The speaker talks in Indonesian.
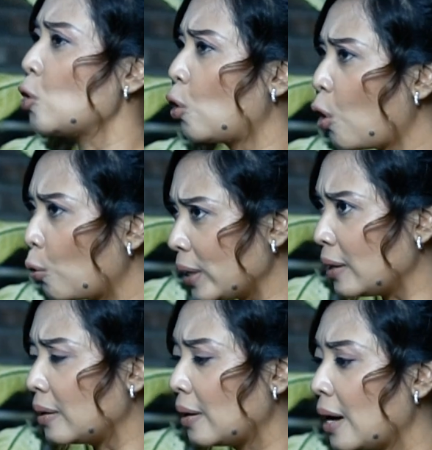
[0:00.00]

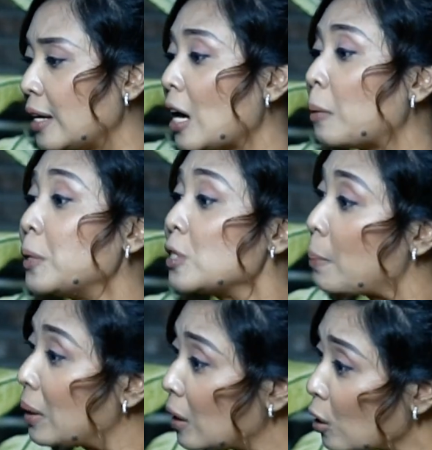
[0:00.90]
Jokowi yang bisa
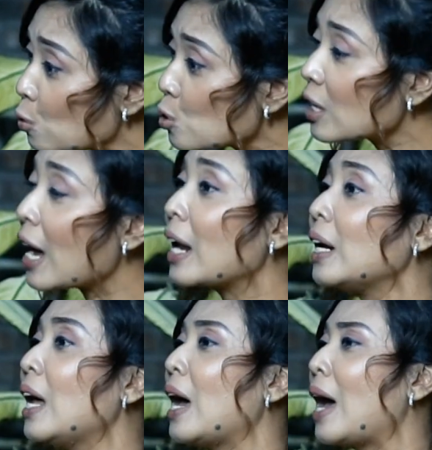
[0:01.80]
meneruskan